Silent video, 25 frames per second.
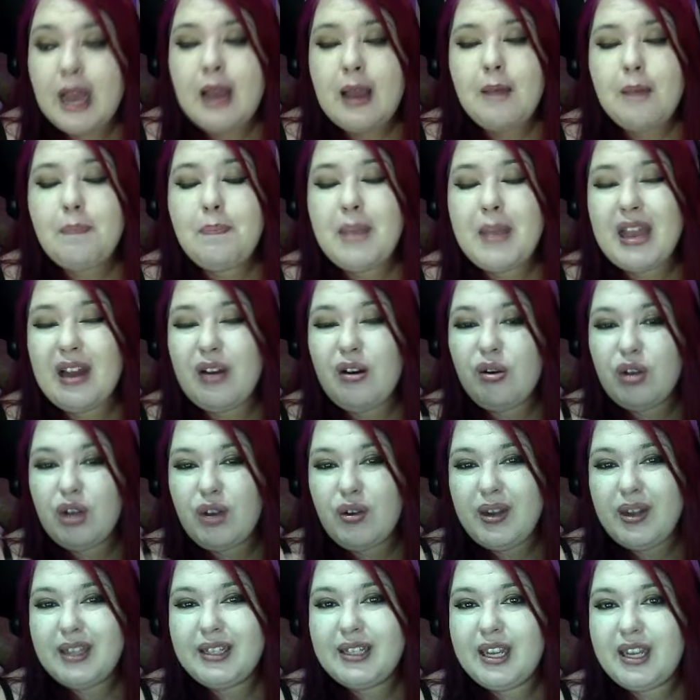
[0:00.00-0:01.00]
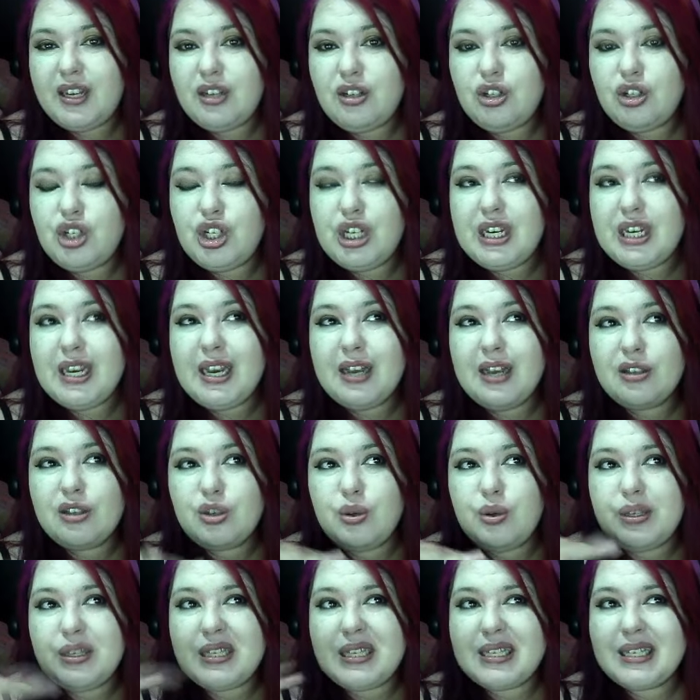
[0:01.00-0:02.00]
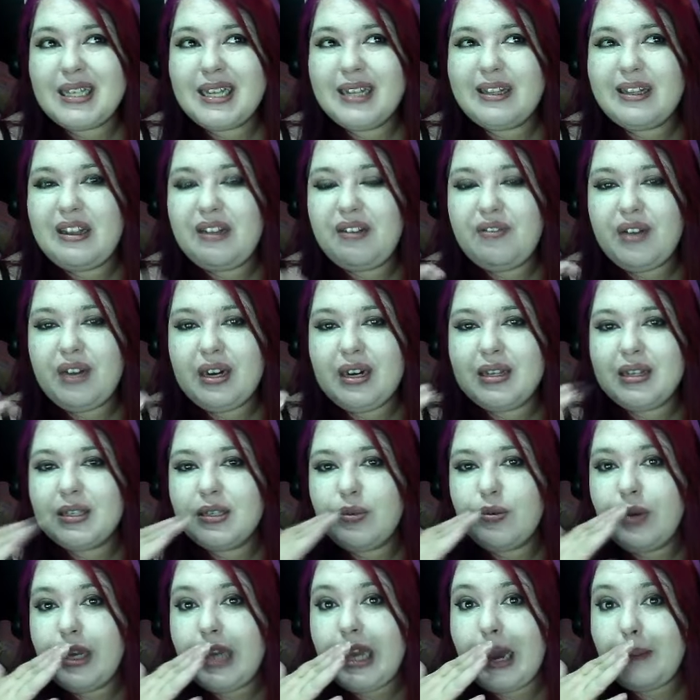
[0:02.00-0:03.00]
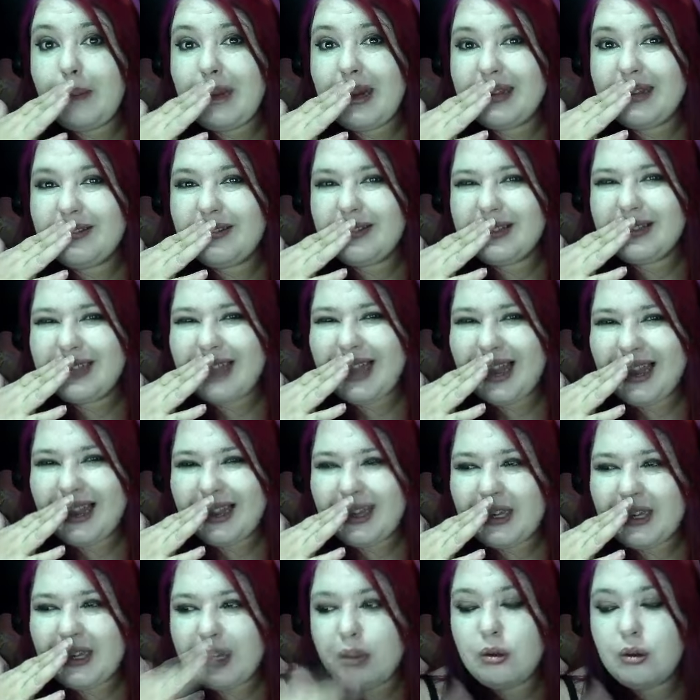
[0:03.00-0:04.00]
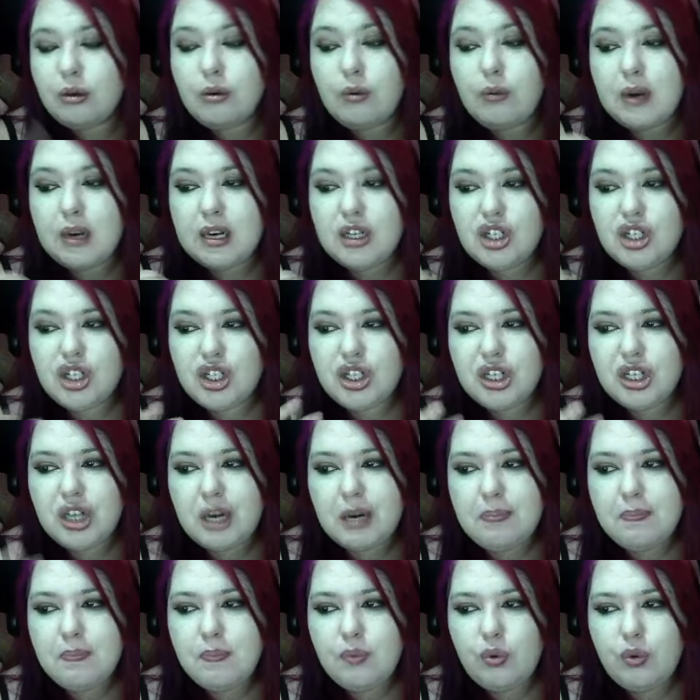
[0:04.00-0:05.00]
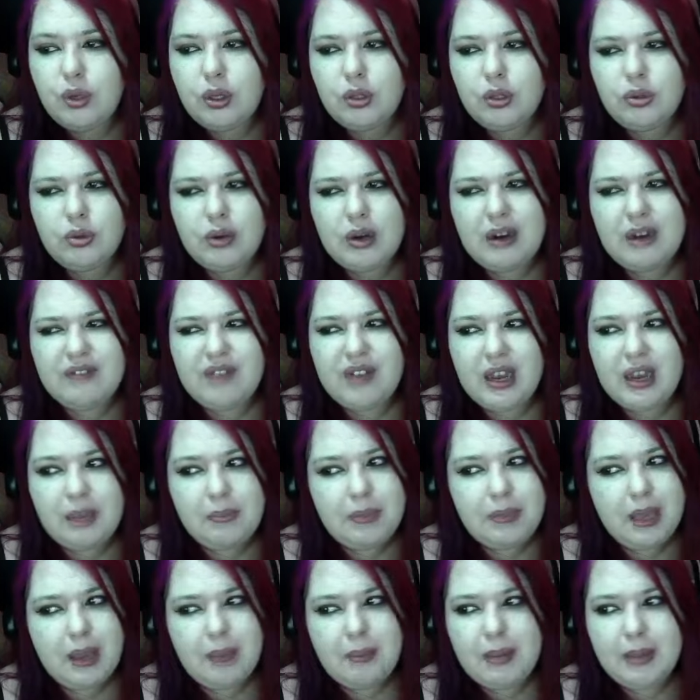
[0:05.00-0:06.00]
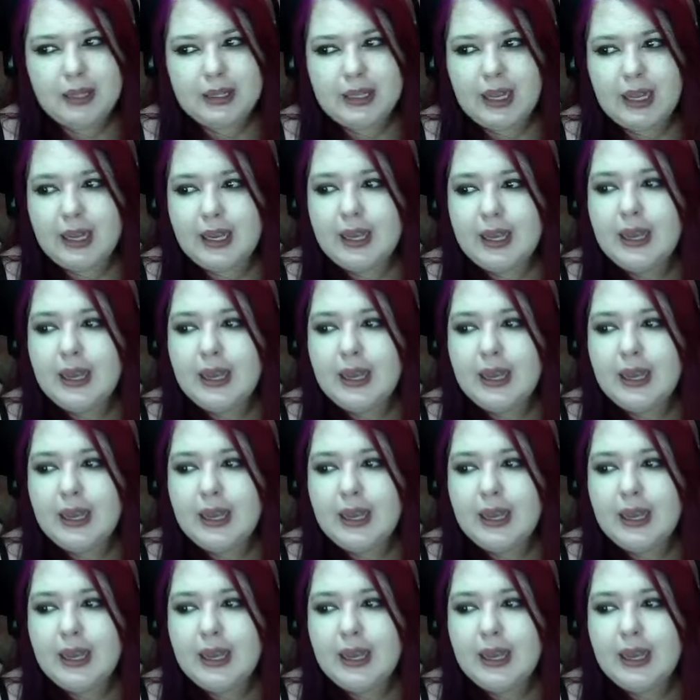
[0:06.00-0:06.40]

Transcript: Pelo que eu entendi, as coisas da taverna são Yamatai. Eu não achei muito na vibe Yamatai,